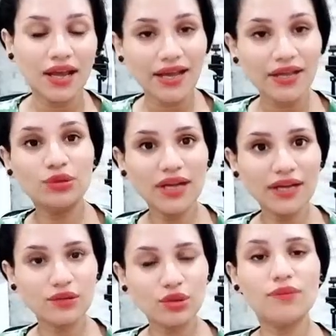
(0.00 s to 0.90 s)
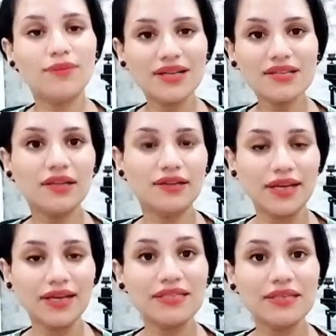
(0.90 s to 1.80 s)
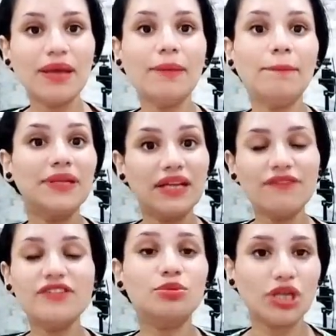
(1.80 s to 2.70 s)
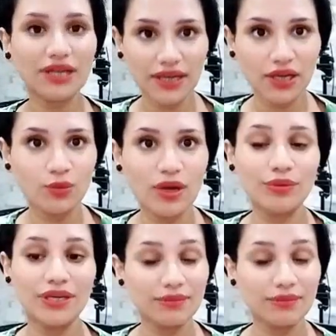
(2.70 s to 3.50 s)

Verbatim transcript: هيكون عندكم اصلا اهتمام بالنفس بشكل حلو قوي